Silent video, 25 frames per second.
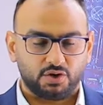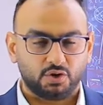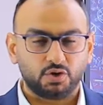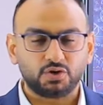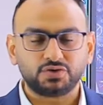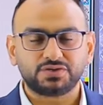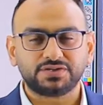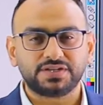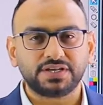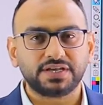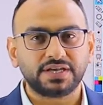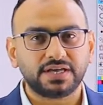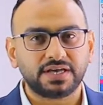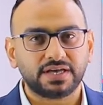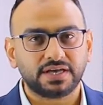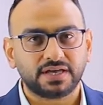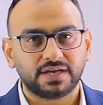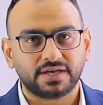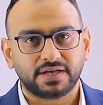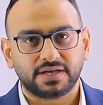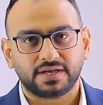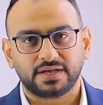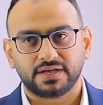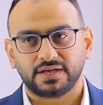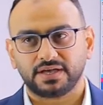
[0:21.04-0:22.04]
روستنج
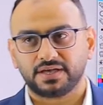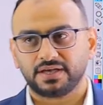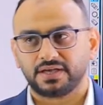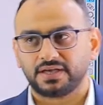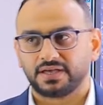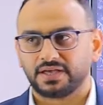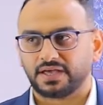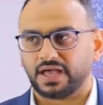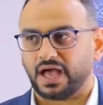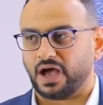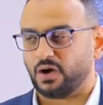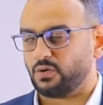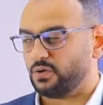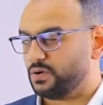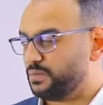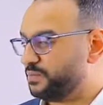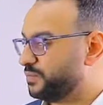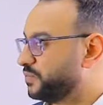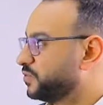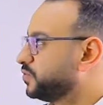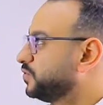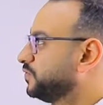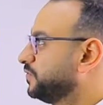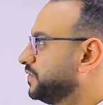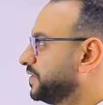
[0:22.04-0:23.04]
او
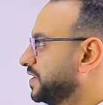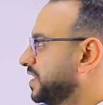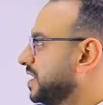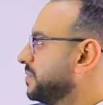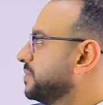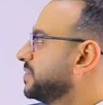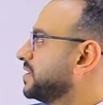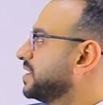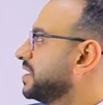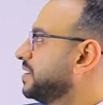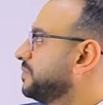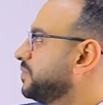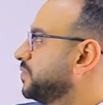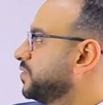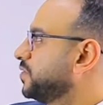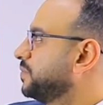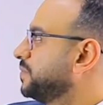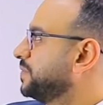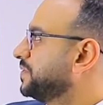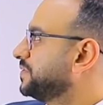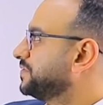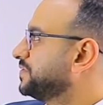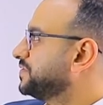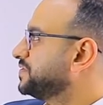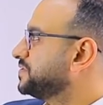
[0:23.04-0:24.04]
امبروف chemical
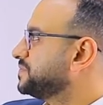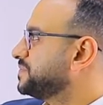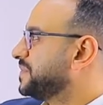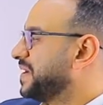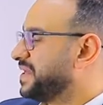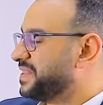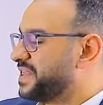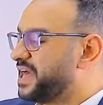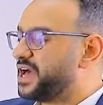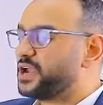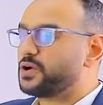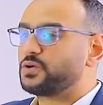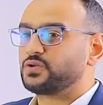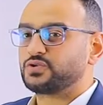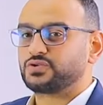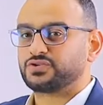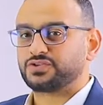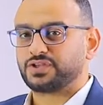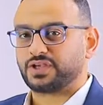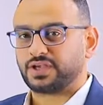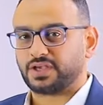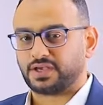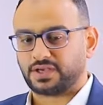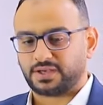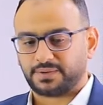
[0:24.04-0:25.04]
بروبرتيز معناها
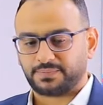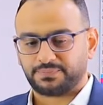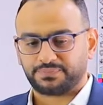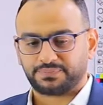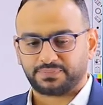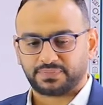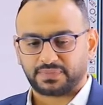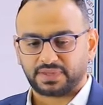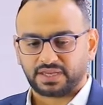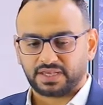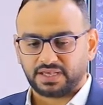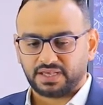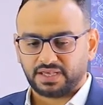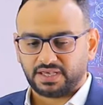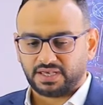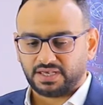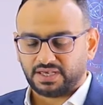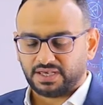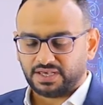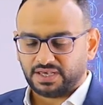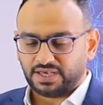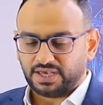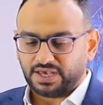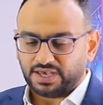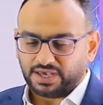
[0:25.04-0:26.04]
روستنج
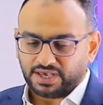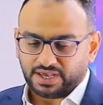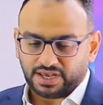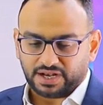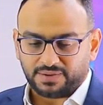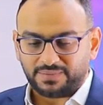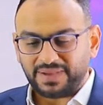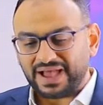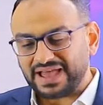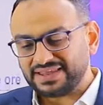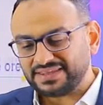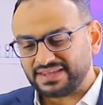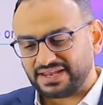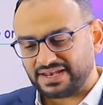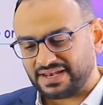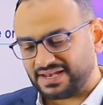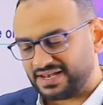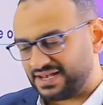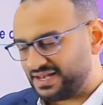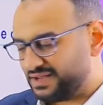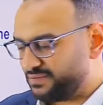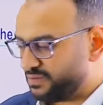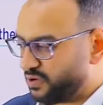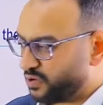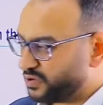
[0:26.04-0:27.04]
المعنى
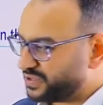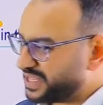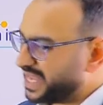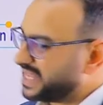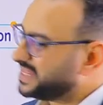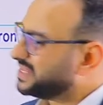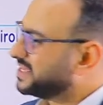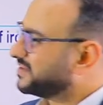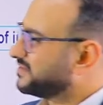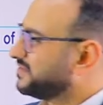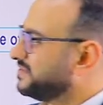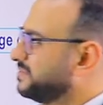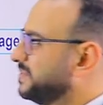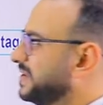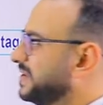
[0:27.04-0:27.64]
اللي موجود عندك في